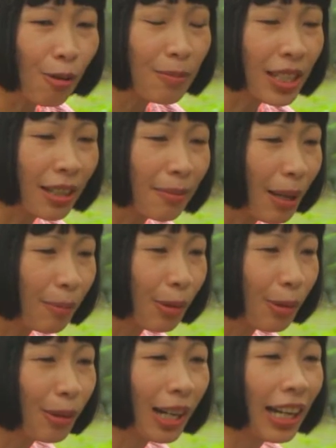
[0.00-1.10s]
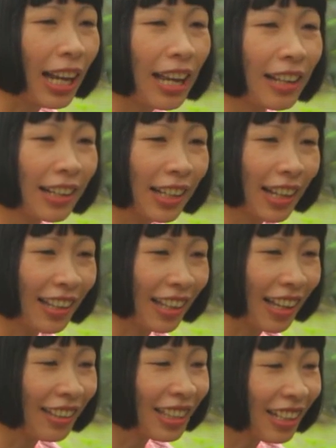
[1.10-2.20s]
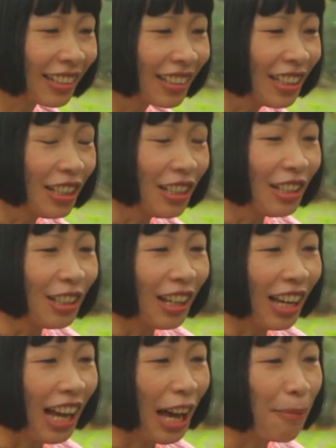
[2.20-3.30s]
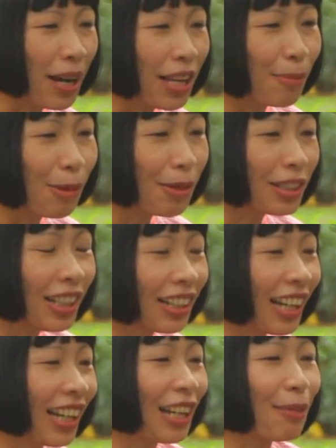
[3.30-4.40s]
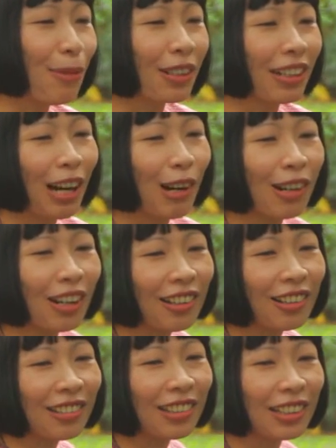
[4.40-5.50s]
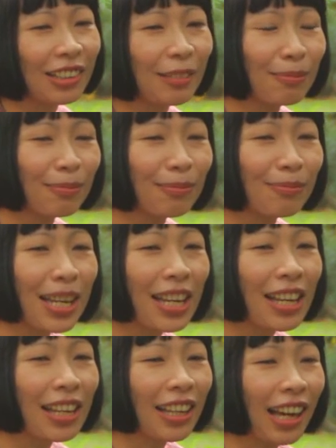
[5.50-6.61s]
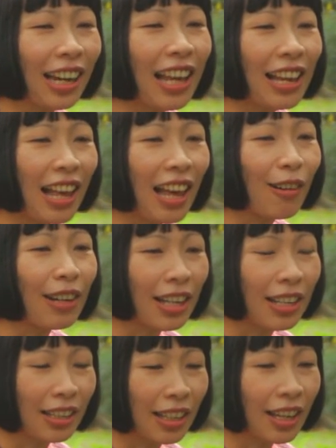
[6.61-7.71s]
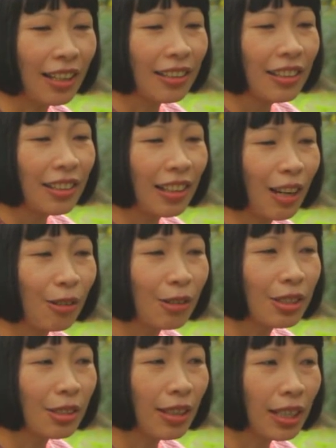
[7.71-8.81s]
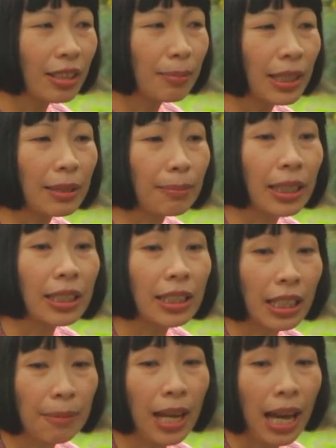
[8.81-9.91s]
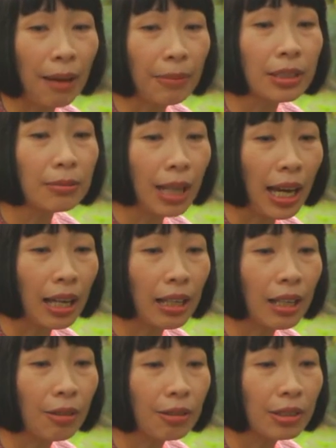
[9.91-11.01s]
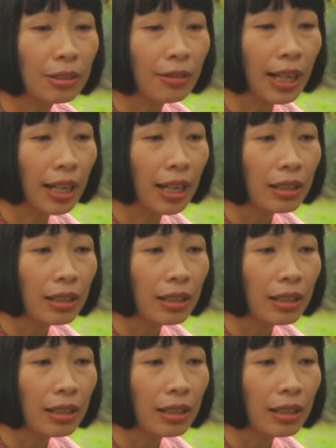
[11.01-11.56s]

ทุ่มฉันแบบโอ้อะไรเลยอะไรอย่างเงี้ย เรื่อง อบายมุกเรื่องอะไรทั้งหมดเราก็ไม่ได้อะไรแล้วอะไรอย่างเงี้ย เรารู้สึกว่าเออมันมันเกิดคำถามขึ้นมา แล้วเรารู้สึกว่า